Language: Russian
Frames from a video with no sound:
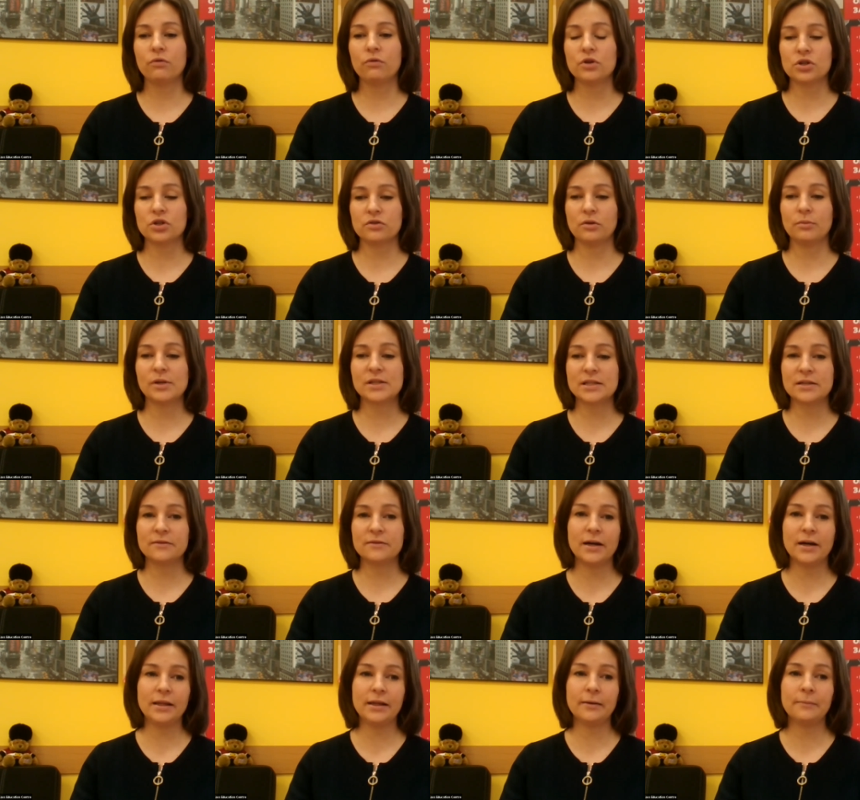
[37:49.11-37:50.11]
высшего
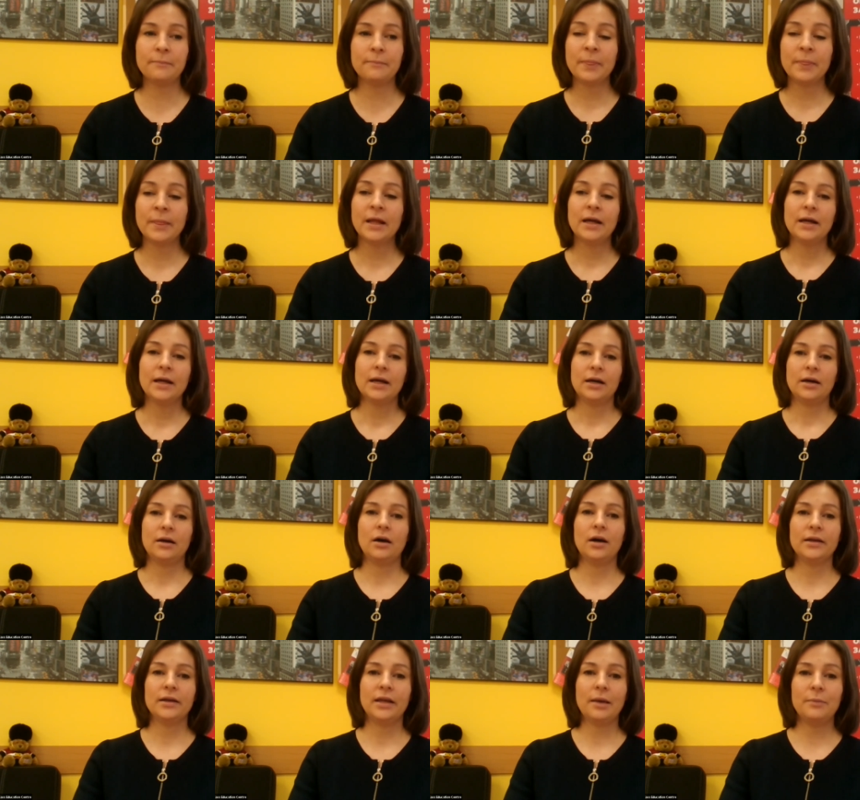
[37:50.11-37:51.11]
образования,
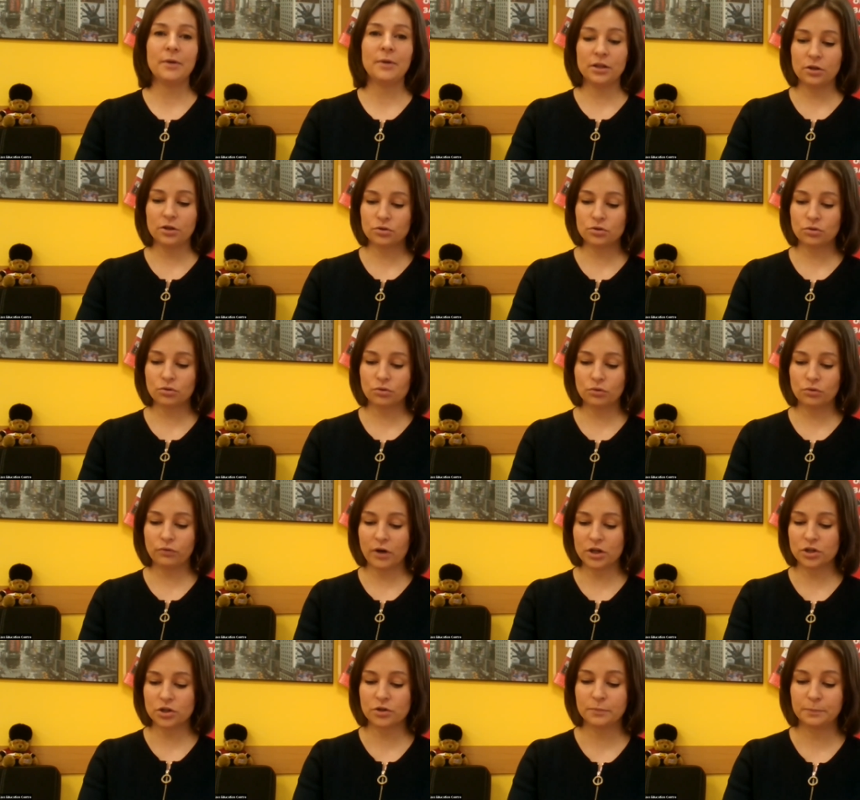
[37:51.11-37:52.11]
а, я переадресую
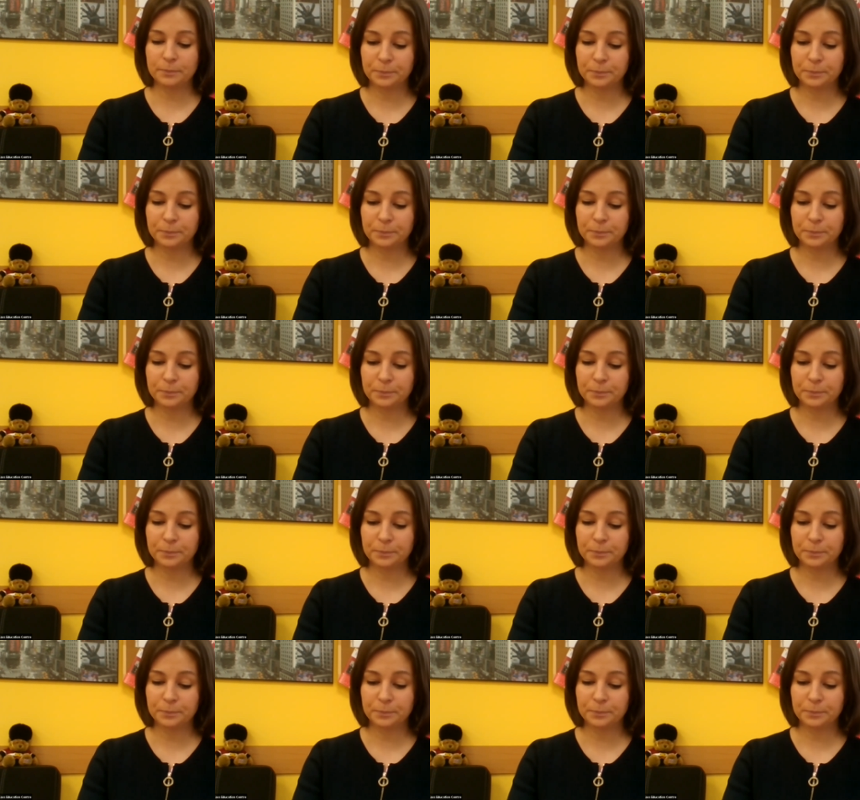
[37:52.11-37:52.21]
ваш,